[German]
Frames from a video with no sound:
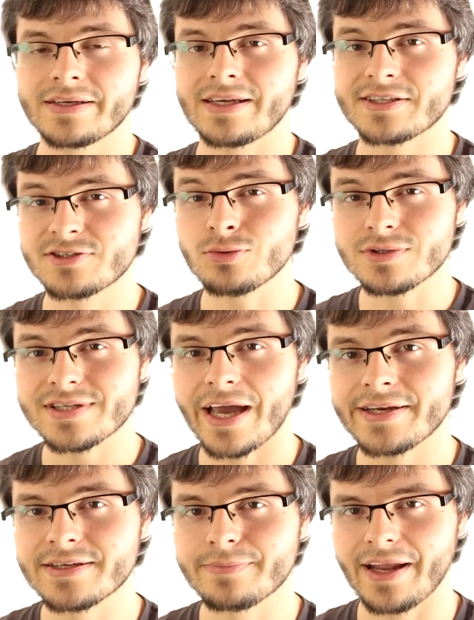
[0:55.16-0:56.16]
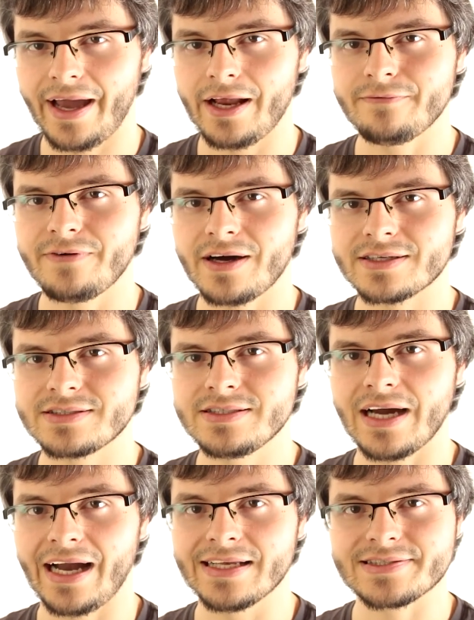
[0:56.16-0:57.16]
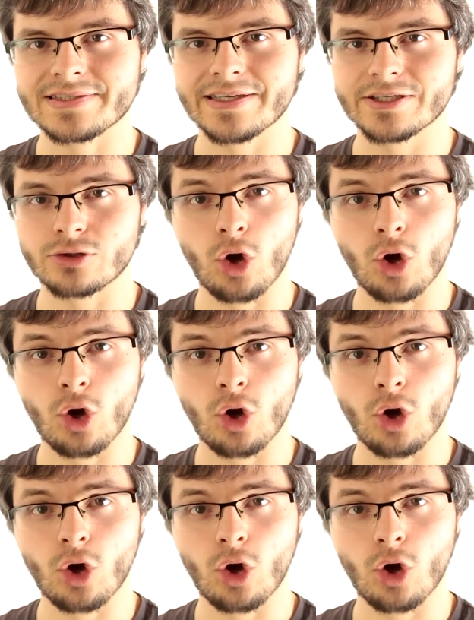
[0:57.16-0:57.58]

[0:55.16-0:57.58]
Dazu zeichnet man einfach die einzelnen